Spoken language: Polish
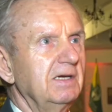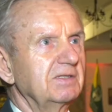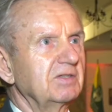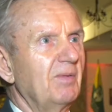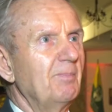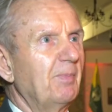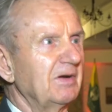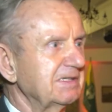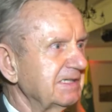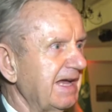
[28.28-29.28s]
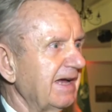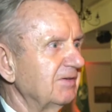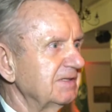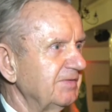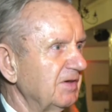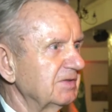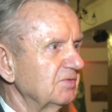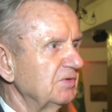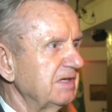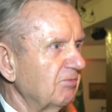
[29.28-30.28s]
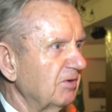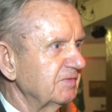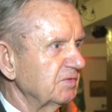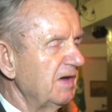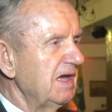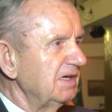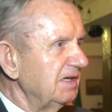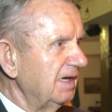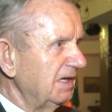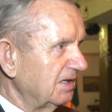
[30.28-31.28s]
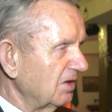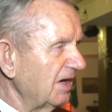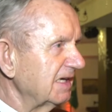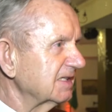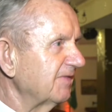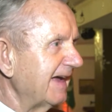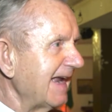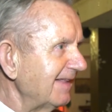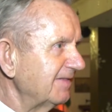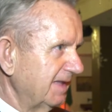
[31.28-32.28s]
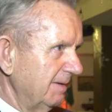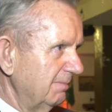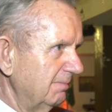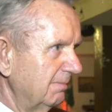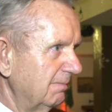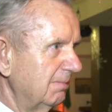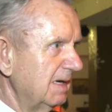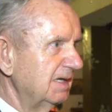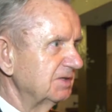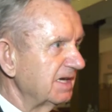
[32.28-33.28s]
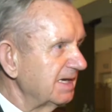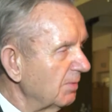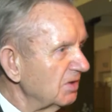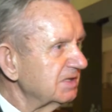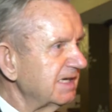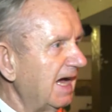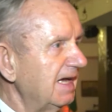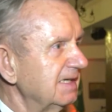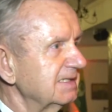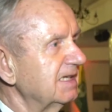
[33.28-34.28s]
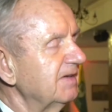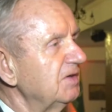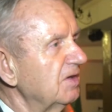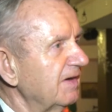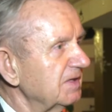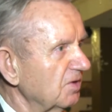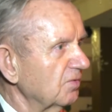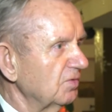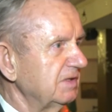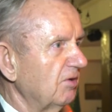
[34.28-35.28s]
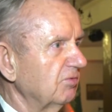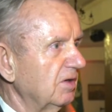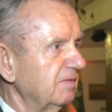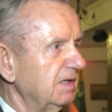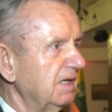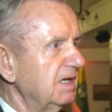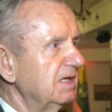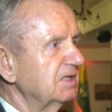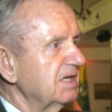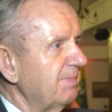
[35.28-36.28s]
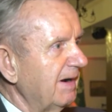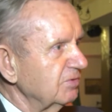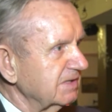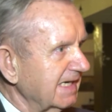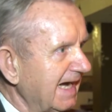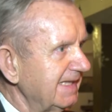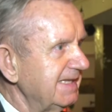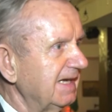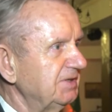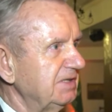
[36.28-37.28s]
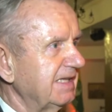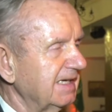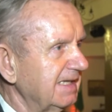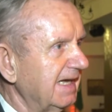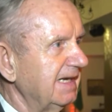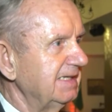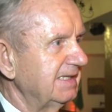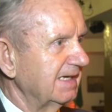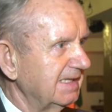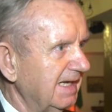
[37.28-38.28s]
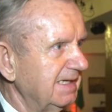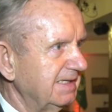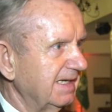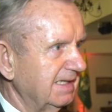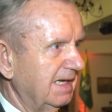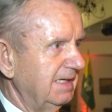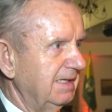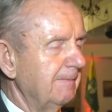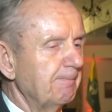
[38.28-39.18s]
Są Polskiego Związku Działkowców i to jest gwarantem, że nie można zlikwidować ogród działkowy, trzeba uzgadniać i tak dalej, i tak dalej, i tak dalej.